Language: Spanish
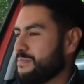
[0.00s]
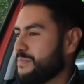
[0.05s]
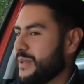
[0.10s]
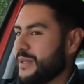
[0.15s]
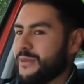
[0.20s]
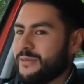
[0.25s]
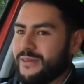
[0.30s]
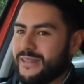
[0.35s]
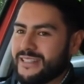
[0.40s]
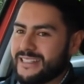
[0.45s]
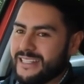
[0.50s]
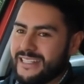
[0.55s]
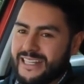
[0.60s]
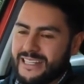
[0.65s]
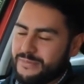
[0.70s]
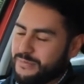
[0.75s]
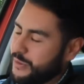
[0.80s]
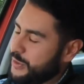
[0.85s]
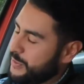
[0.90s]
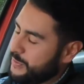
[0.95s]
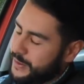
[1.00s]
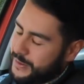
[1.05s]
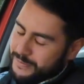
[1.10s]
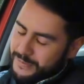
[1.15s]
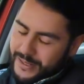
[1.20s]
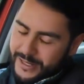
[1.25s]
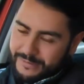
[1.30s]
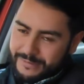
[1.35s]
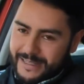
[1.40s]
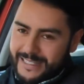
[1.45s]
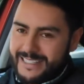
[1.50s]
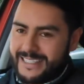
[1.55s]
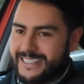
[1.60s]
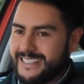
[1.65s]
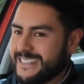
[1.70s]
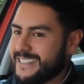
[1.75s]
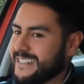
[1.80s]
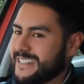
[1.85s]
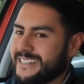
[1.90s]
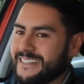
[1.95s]
películas que las puedo ver mil veces
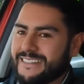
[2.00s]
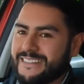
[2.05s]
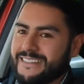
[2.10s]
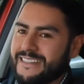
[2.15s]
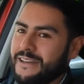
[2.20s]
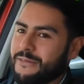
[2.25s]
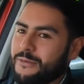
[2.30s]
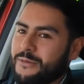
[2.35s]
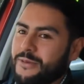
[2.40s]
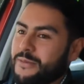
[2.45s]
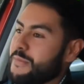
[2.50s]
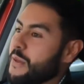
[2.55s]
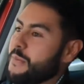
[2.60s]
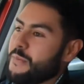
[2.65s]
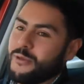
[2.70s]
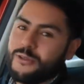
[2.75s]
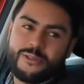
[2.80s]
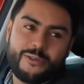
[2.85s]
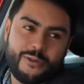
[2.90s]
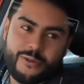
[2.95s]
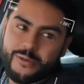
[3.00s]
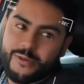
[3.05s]
y sin aburrir. Me emociono